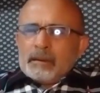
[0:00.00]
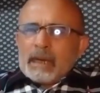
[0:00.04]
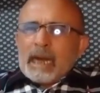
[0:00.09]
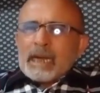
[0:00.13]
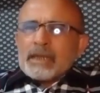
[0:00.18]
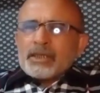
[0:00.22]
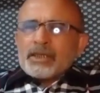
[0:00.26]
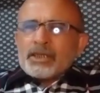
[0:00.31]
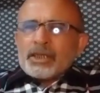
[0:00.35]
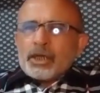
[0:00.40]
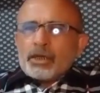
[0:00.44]

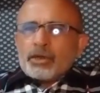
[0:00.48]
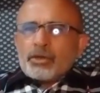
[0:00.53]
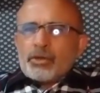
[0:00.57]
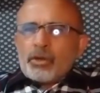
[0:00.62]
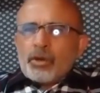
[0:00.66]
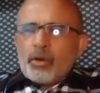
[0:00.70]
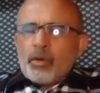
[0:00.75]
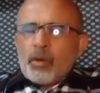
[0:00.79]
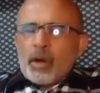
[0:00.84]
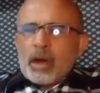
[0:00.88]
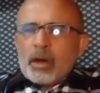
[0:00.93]

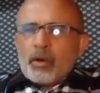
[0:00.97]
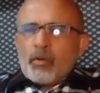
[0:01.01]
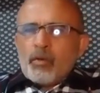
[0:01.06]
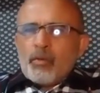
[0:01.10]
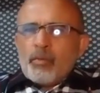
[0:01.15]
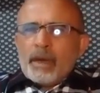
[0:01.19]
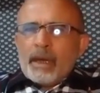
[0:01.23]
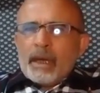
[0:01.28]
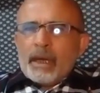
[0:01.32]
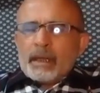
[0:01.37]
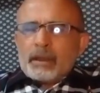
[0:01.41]
aceitou o
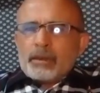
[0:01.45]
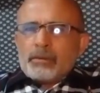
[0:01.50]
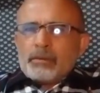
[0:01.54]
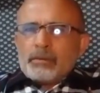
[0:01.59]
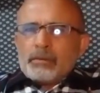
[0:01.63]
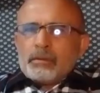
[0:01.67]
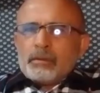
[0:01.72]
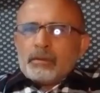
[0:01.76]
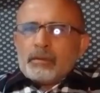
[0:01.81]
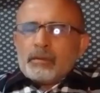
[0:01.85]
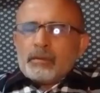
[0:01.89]

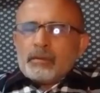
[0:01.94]
argumento,